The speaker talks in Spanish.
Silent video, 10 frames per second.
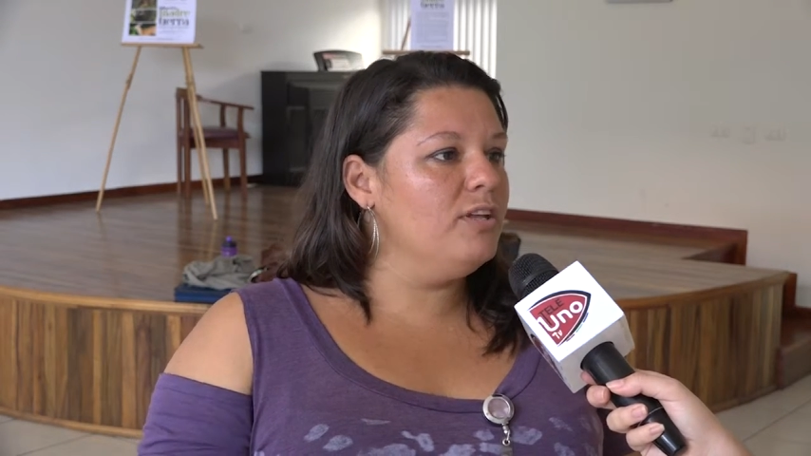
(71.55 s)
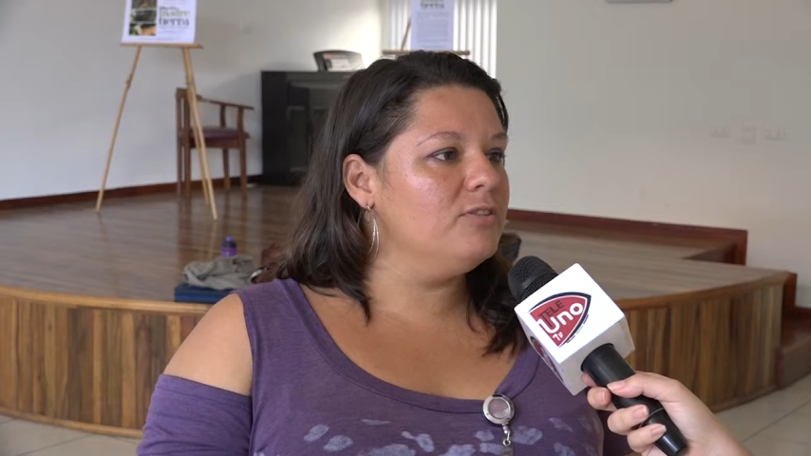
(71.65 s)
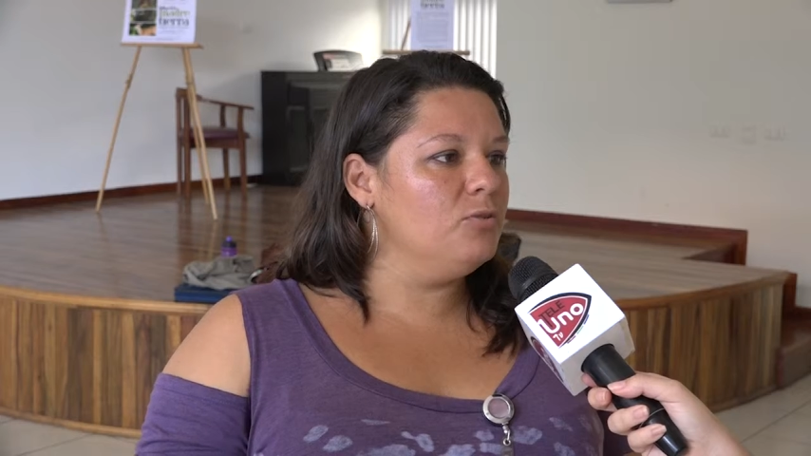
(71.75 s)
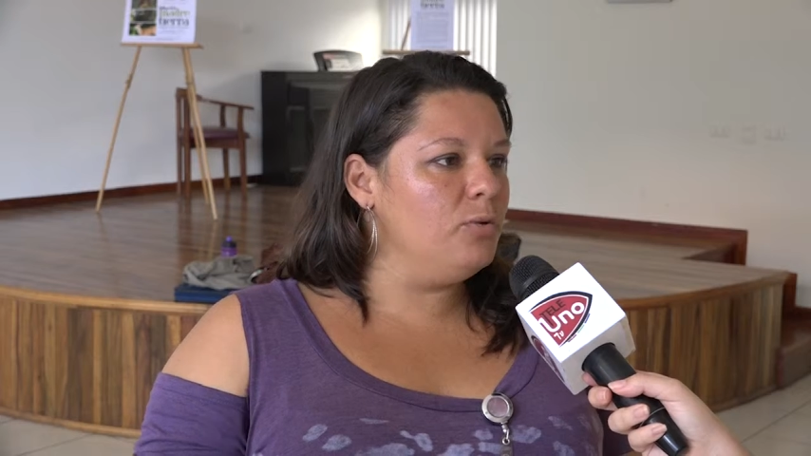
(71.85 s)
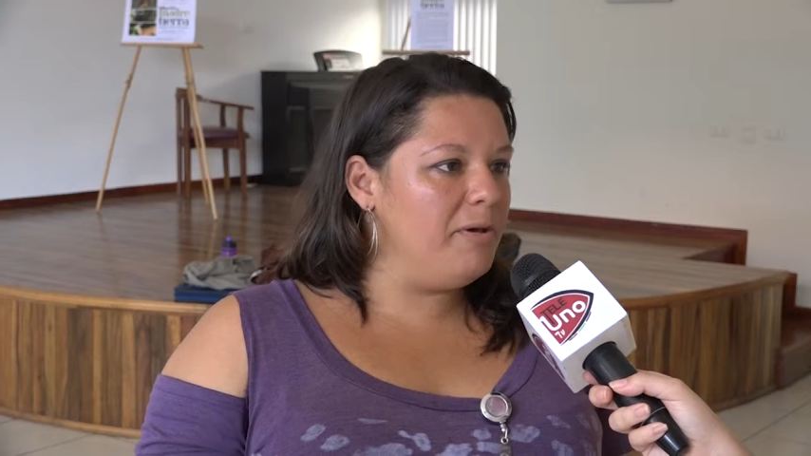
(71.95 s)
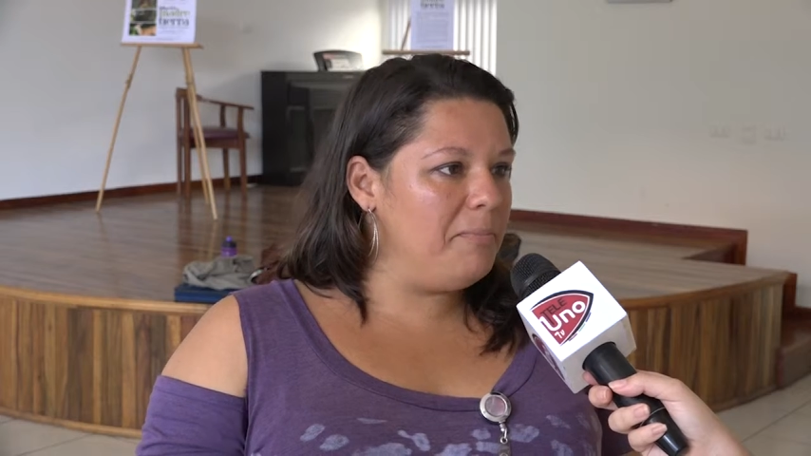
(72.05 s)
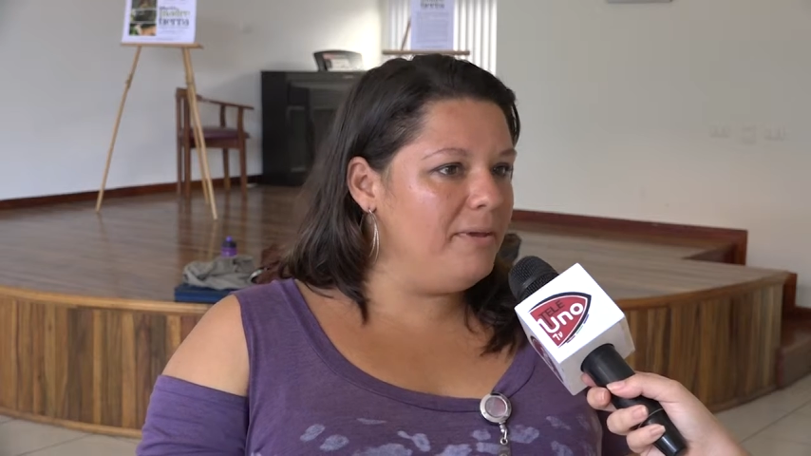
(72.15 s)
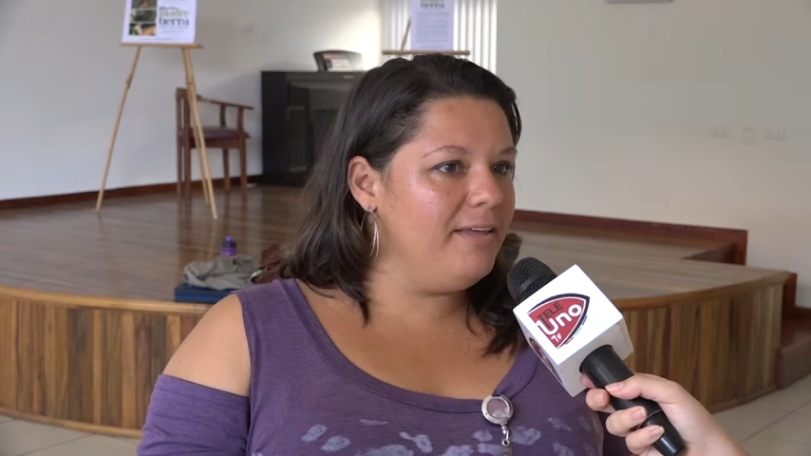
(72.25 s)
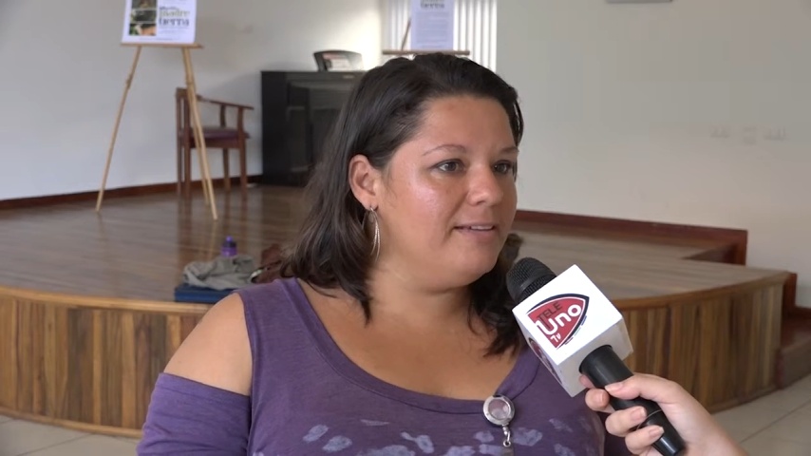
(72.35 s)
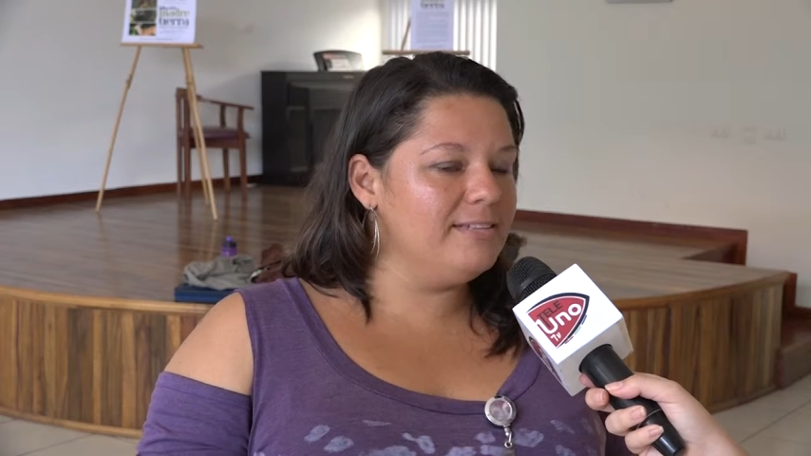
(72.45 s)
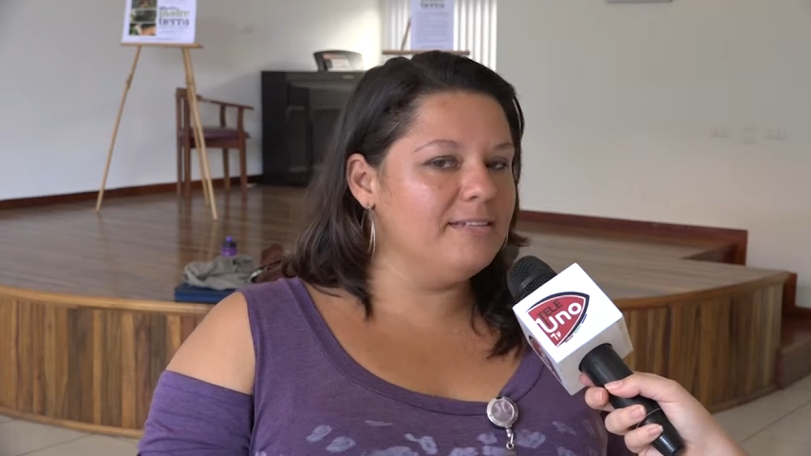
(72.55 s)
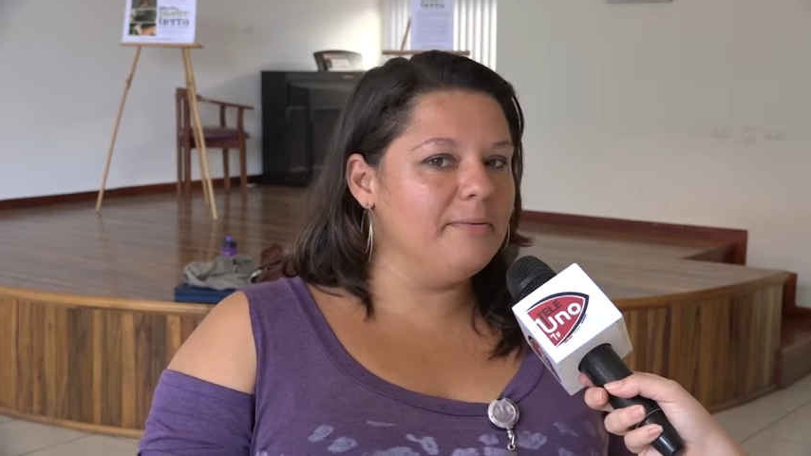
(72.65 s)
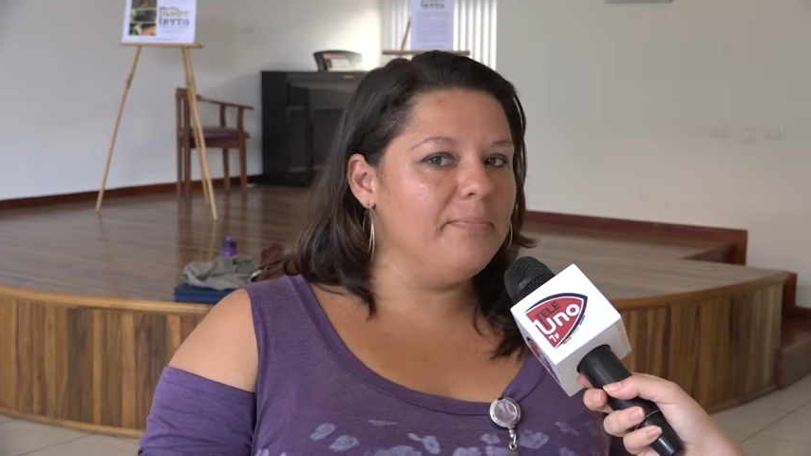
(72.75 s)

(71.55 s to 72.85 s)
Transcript: de sus nuevas vidas